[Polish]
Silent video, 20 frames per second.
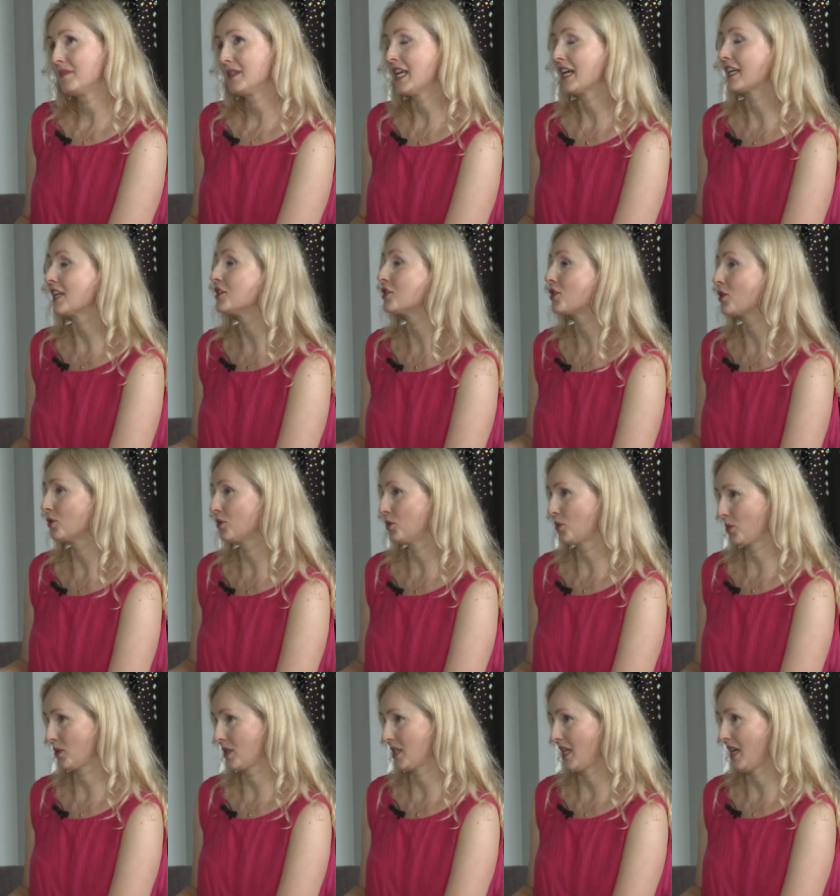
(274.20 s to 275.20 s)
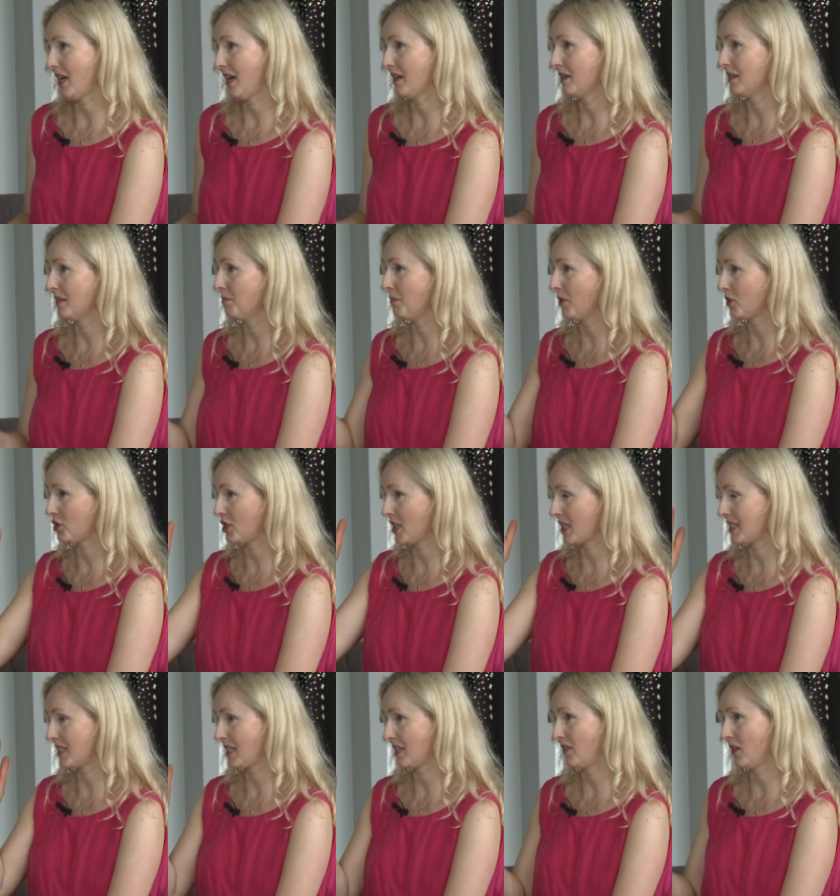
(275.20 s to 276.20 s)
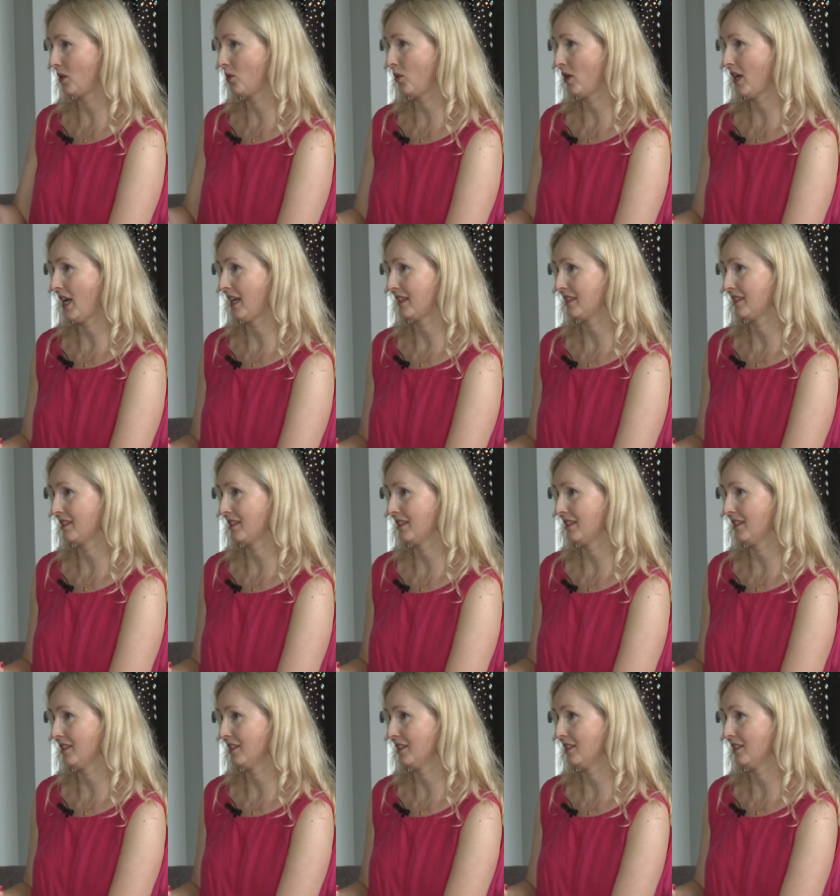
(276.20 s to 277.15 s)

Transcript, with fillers: Jakieś kontuzje podczas tych wielu lat, y,